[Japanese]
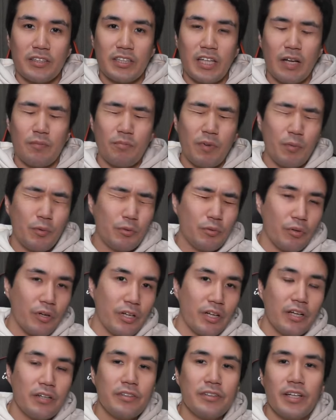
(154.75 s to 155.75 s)
サンマも取
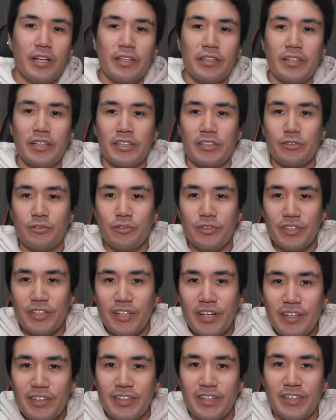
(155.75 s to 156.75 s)
れなくなってすごく
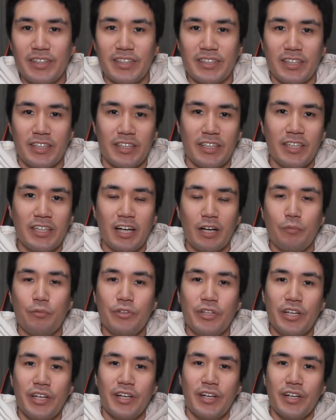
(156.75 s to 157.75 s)
高くなったじゃん。イカ
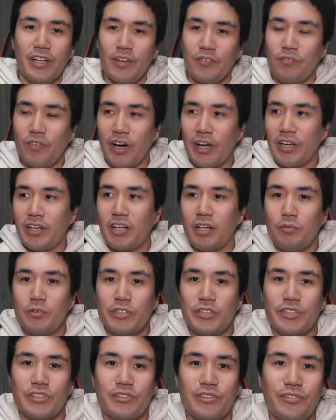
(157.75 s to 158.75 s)
もね、まあイカも
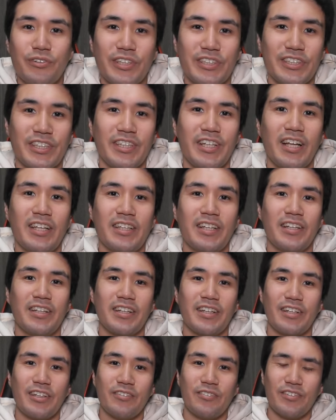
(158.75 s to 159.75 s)
すごく俺好きだったん
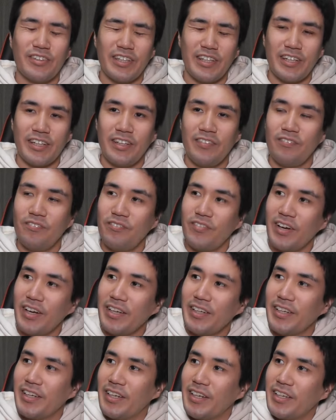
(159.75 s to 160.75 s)
だけどもね、いっぱ
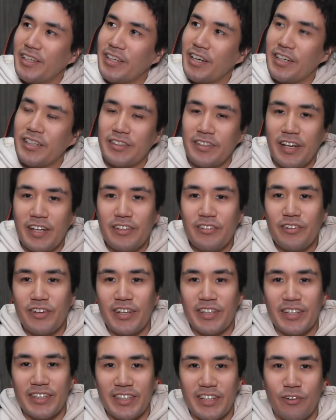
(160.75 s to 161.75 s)
い100円と
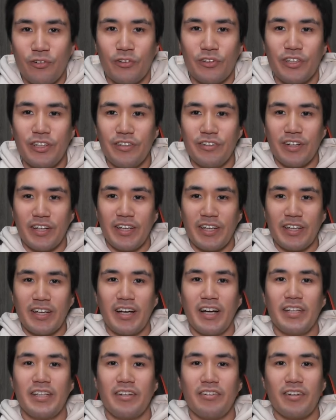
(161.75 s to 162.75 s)
かでさ、大きいのがね
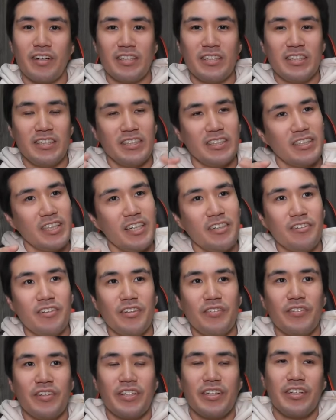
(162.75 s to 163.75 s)
買えたのが、ちっちゃいの
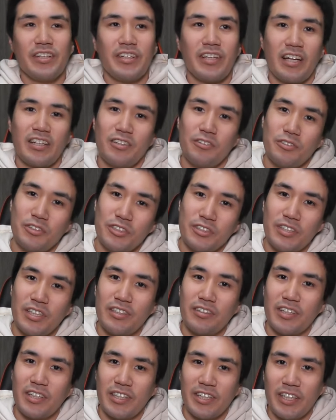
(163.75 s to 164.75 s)
でも150
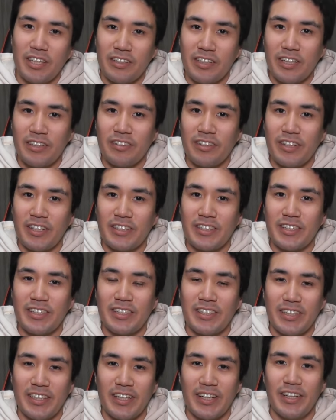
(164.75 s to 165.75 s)
円とか200円とかなって
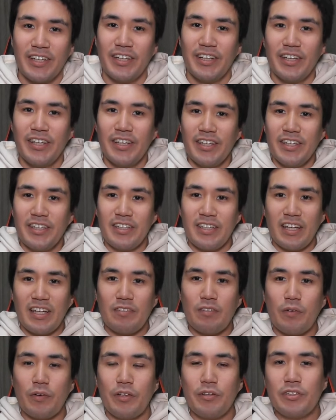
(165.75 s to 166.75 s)
きて、ね、
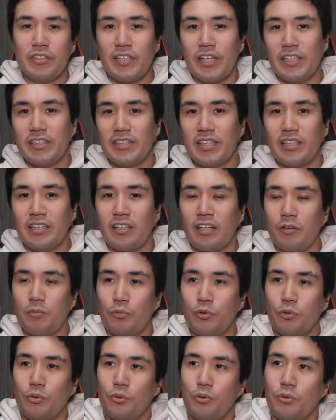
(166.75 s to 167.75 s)
今までのサイズだったら
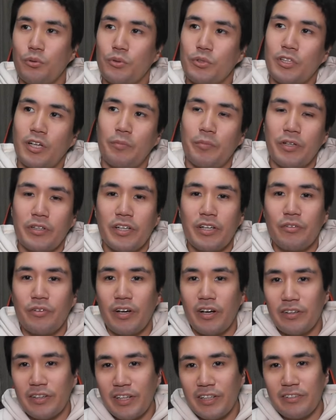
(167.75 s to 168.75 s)
もう300円
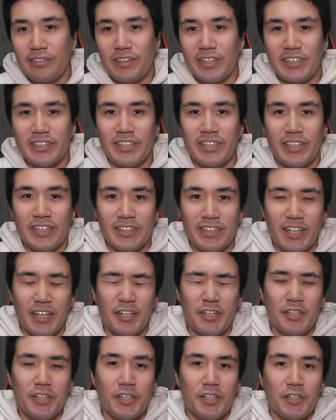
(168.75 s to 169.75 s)
500円とかしてて
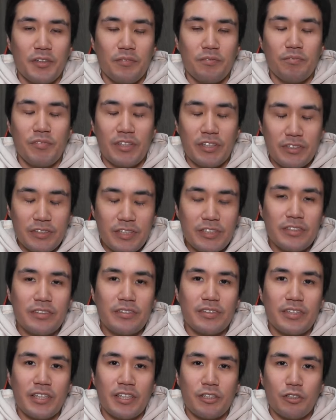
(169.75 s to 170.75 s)
さ、びっくりす
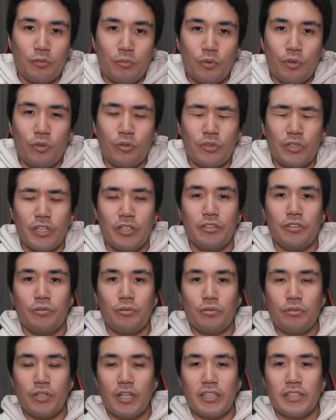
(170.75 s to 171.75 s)
るんだけども、っていう
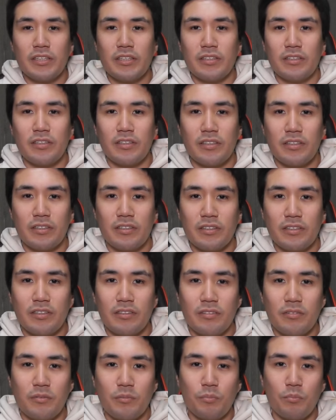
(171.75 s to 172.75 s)
ことが
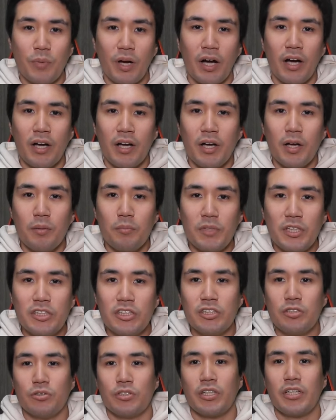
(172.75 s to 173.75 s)
まあ
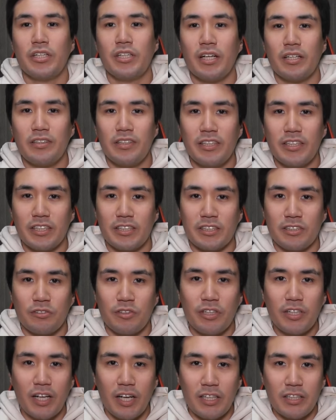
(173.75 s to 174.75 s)
日常的になってきたじゃん。
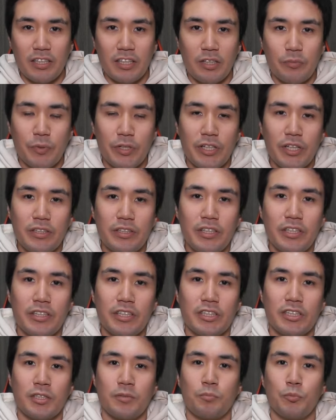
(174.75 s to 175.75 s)
それが当たり前になってき
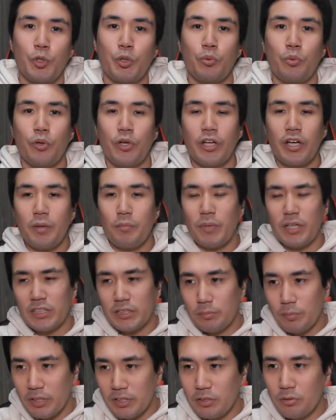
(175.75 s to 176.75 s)
たじゃん。で、これがま
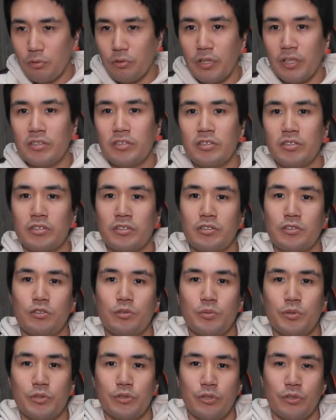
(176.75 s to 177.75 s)
すます俺は続く
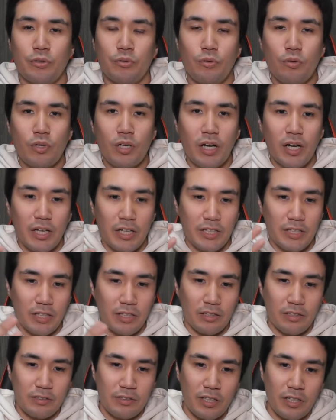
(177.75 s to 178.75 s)
と思うのよ。農家がい
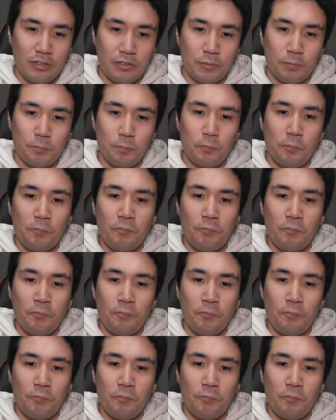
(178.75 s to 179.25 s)
なくなる。